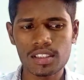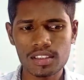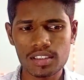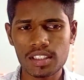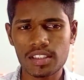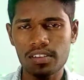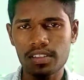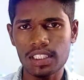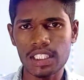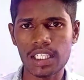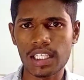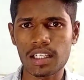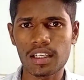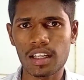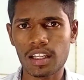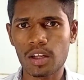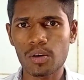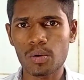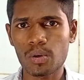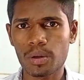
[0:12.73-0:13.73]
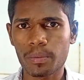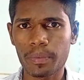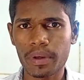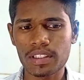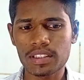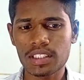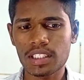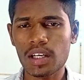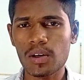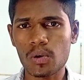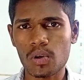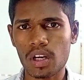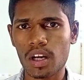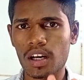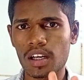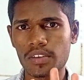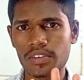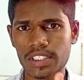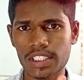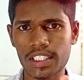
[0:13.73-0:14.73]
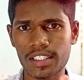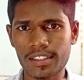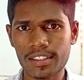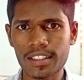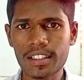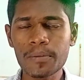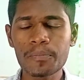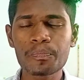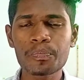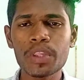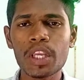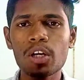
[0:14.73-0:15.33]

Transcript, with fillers: சில விஷயங்கள் அதாவது ஒரு பேசிக்காக ஒரு நாலு விஷயம் இருக்குது